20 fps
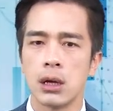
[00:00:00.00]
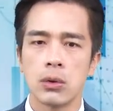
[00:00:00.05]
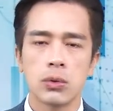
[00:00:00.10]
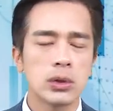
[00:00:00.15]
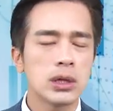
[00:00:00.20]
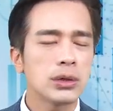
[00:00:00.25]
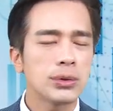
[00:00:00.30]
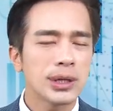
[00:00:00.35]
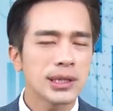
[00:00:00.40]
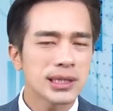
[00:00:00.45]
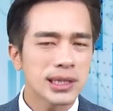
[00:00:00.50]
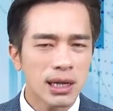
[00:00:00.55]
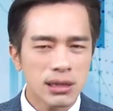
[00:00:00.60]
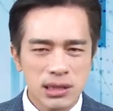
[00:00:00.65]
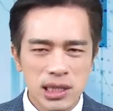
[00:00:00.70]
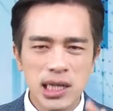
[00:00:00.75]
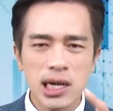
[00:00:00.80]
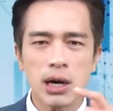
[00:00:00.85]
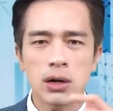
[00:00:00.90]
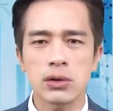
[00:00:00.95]
我认为只要
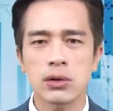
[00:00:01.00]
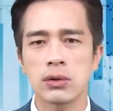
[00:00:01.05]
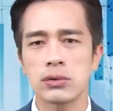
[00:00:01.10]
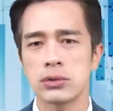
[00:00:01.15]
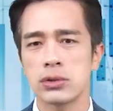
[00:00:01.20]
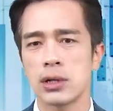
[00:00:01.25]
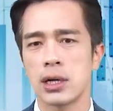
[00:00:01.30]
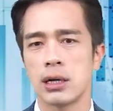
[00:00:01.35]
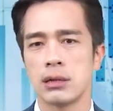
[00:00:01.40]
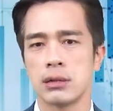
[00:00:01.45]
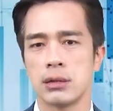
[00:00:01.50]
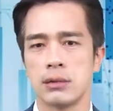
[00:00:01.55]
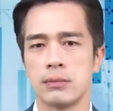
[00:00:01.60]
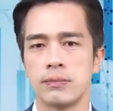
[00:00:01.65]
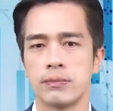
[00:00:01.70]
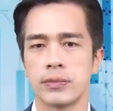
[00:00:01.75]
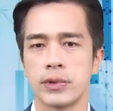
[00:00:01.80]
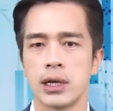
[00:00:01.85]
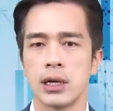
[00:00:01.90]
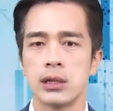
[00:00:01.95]
跳空就好了，
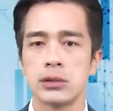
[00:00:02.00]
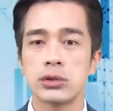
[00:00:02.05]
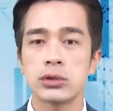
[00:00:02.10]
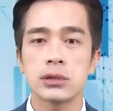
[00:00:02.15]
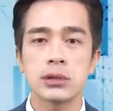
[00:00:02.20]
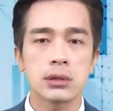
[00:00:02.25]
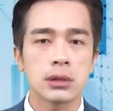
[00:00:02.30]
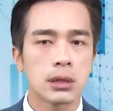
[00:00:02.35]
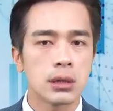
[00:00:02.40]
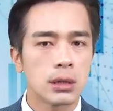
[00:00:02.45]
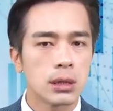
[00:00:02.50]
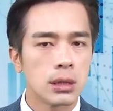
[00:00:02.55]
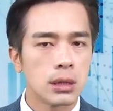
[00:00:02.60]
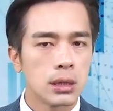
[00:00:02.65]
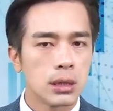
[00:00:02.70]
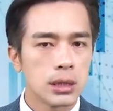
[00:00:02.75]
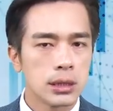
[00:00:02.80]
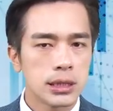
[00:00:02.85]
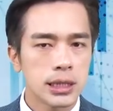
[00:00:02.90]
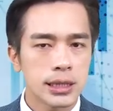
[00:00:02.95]
就是
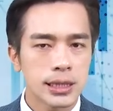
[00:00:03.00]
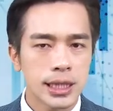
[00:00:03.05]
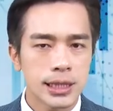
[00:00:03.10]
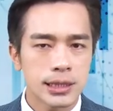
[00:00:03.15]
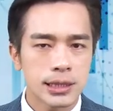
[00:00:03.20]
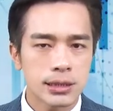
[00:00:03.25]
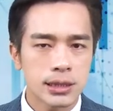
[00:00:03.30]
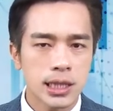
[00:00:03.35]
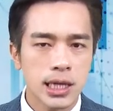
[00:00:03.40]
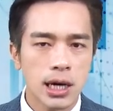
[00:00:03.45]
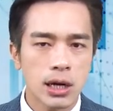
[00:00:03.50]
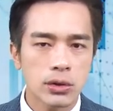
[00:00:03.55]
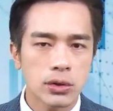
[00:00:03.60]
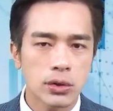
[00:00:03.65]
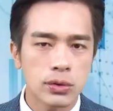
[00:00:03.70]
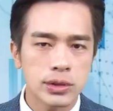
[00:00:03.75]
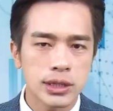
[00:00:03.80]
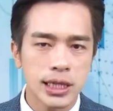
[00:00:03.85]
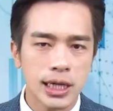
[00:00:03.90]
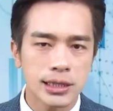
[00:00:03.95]
现在是跳
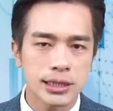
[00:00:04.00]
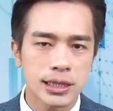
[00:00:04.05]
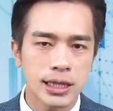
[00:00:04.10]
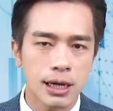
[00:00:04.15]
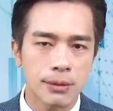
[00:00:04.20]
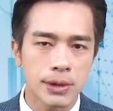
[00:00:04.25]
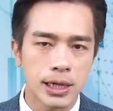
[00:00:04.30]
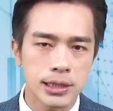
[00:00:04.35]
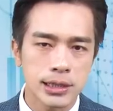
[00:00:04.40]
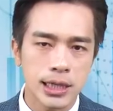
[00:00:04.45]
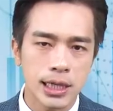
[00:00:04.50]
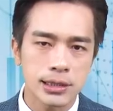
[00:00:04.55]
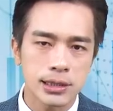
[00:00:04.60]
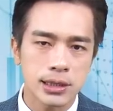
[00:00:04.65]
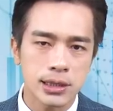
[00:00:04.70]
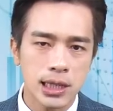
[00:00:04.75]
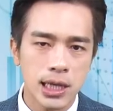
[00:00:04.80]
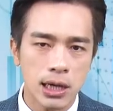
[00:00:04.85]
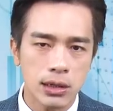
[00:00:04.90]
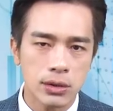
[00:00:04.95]
空向下嘛，现在是
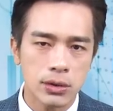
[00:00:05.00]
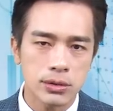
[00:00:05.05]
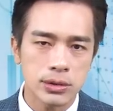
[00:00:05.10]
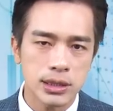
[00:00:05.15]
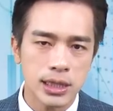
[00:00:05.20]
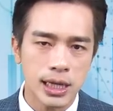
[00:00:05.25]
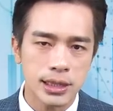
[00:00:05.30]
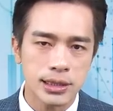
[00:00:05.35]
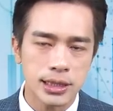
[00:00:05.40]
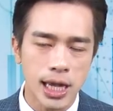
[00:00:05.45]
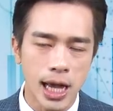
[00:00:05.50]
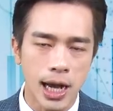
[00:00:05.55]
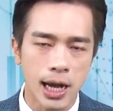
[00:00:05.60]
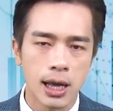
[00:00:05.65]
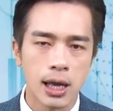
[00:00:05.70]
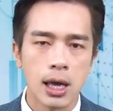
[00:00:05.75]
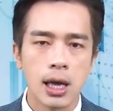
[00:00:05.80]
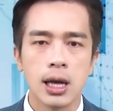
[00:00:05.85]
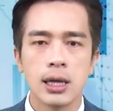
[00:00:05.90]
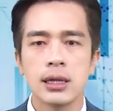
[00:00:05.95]
跳空向下。
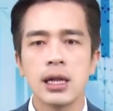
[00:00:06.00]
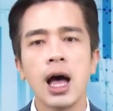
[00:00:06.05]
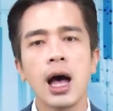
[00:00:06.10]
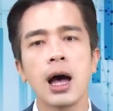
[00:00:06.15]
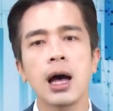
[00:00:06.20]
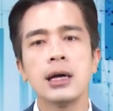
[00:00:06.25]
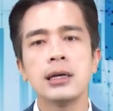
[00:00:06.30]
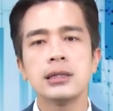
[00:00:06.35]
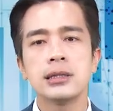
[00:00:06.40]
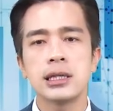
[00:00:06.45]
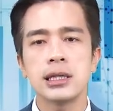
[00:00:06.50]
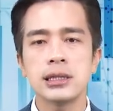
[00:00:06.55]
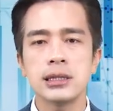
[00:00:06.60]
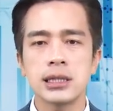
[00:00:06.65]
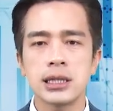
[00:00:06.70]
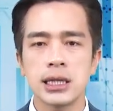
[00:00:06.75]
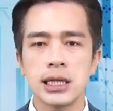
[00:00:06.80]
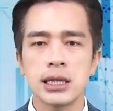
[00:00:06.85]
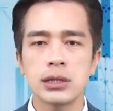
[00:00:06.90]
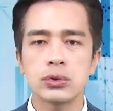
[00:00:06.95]
那星
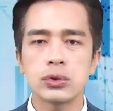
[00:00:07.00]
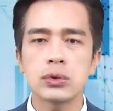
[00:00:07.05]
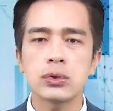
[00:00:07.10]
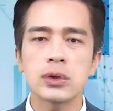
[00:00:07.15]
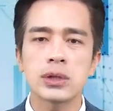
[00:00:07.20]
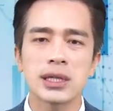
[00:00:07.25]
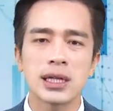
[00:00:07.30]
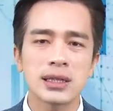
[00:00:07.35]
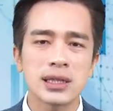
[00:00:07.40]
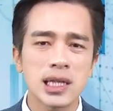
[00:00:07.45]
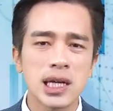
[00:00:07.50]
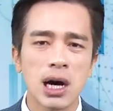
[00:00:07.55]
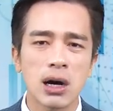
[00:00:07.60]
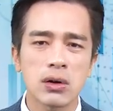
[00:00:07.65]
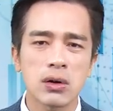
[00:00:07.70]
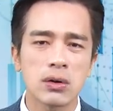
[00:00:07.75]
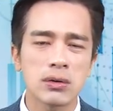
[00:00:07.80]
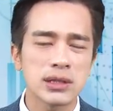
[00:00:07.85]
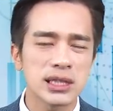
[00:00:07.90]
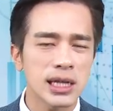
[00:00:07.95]
期一如果能跳
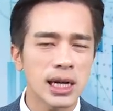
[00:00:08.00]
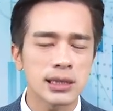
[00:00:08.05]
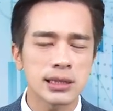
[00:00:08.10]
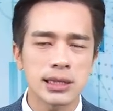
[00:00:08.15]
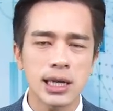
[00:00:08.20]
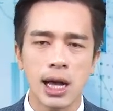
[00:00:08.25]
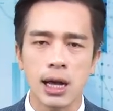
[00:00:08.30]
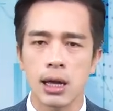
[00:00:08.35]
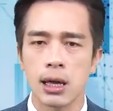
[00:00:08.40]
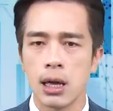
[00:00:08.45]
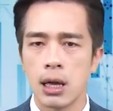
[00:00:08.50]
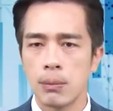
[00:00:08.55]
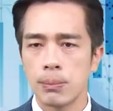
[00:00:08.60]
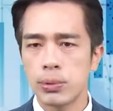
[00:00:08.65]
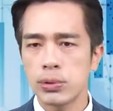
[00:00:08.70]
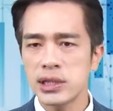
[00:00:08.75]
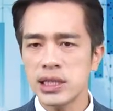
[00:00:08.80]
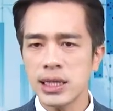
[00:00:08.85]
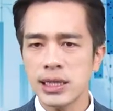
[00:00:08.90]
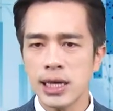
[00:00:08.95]
空向上，
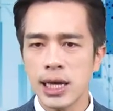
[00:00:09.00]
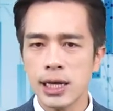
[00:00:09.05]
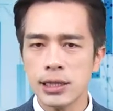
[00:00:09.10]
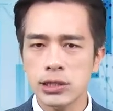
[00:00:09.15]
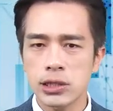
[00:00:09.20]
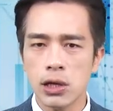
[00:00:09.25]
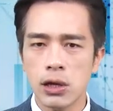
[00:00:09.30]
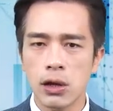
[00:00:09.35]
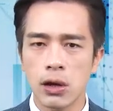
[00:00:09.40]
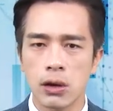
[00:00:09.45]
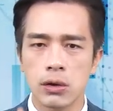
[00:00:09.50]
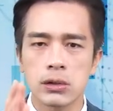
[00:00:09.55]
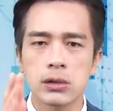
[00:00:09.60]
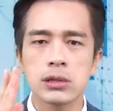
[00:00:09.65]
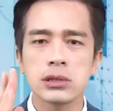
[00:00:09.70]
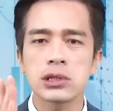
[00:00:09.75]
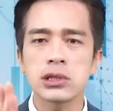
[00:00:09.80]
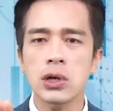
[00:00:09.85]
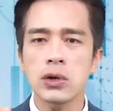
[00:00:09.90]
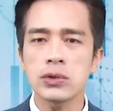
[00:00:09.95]
不见得要收红，
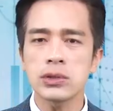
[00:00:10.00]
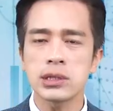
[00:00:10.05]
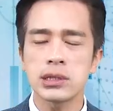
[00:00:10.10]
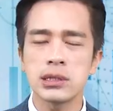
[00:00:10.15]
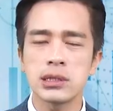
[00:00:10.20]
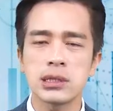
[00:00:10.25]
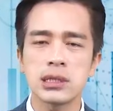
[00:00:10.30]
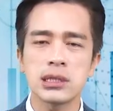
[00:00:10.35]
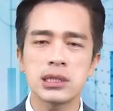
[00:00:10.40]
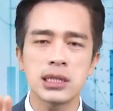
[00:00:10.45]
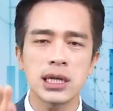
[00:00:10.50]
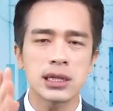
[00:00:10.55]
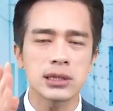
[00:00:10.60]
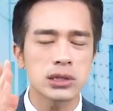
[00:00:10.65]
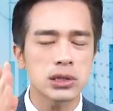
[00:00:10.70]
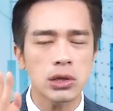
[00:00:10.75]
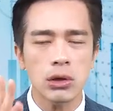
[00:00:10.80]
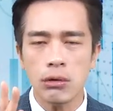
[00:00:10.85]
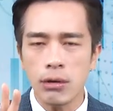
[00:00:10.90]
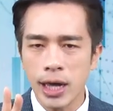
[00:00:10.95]
收十字线，
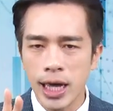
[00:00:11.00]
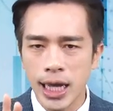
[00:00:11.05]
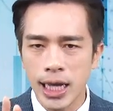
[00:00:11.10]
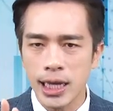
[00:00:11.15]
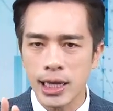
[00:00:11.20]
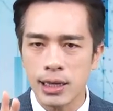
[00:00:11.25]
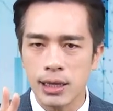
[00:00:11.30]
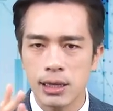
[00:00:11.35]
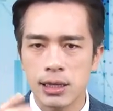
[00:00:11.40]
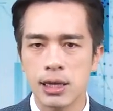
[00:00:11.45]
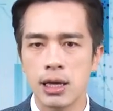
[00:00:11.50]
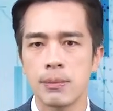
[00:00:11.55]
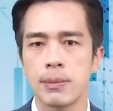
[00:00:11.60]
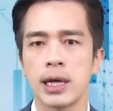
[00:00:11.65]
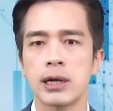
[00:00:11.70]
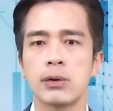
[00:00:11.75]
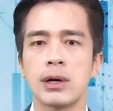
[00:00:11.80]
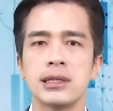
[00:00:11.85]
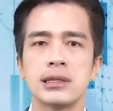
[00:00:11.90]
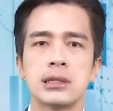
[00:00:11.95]
收黑也
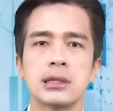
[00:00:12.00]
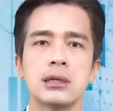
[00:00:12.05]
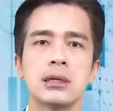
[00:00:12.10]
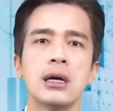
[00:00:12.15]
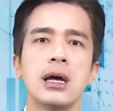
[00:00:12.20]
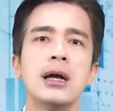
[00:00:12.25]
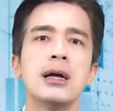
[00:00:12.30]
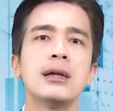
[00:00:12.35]
没关系。